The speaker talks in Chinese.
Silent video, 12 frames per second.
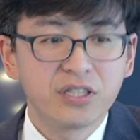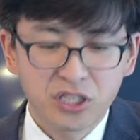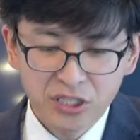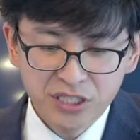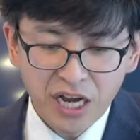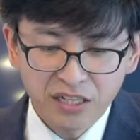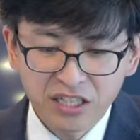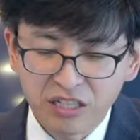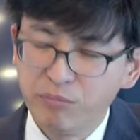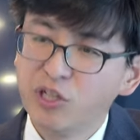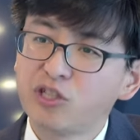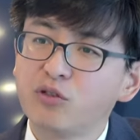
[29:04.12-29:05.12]
是讲
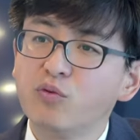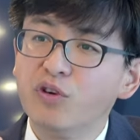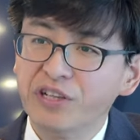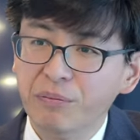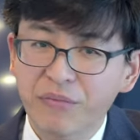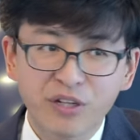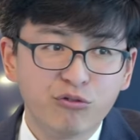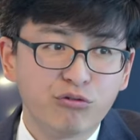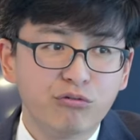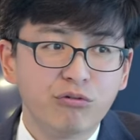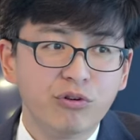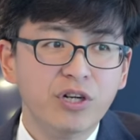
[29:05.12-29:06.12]
你们是我的门
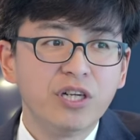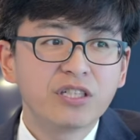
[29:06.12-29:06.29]
徒。